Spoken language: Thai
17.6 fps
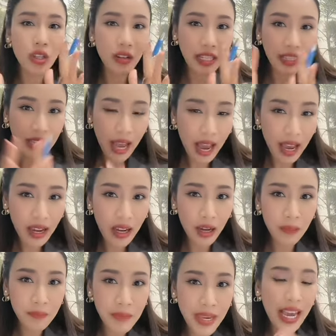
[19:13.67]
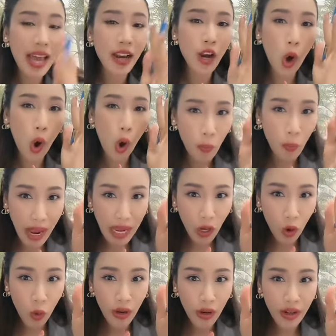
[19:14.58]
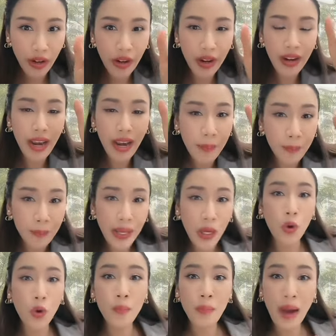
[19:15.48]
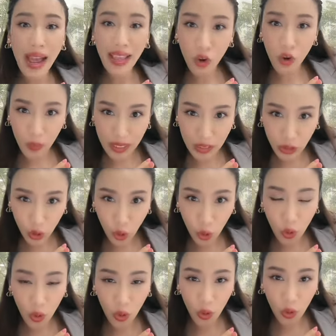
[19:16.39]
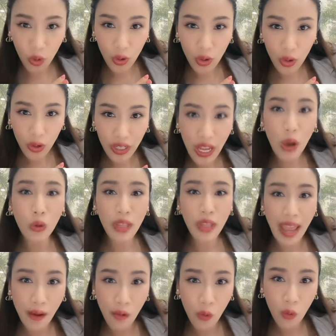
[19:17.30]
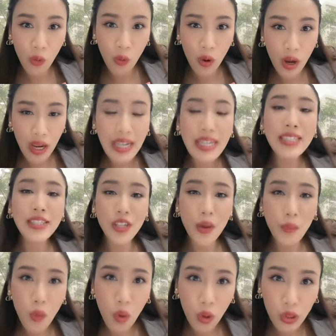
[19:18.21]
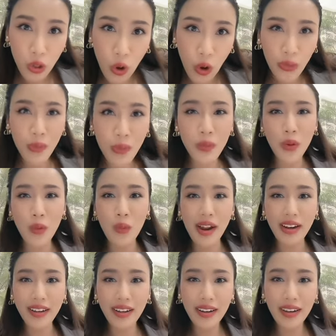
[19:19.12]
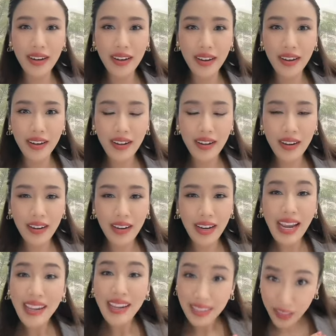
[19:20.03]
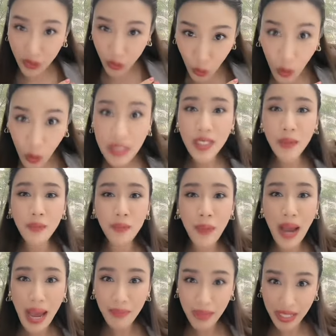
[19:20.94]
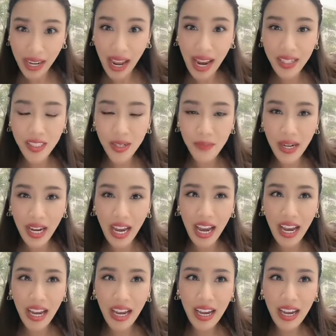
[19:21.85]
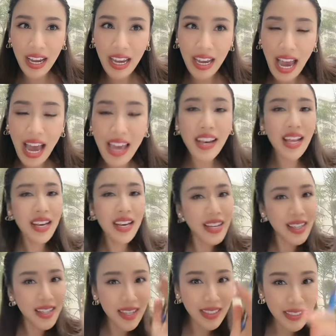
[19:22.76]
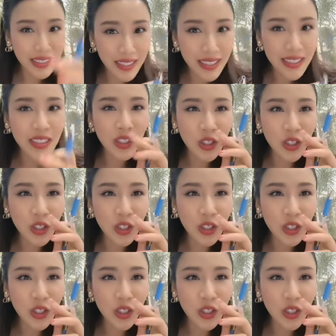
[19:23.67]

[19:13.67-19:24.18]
จนกระทั่งมีการออกหมายค้นนำไปค้นบ้านของบิ๊กโจ๊กแถวแถวสโมสรตำรวจ ทุกคนจำภาพนั้นได้ใช่ไหมคะอันนั้นน่ะเกิดขึ้น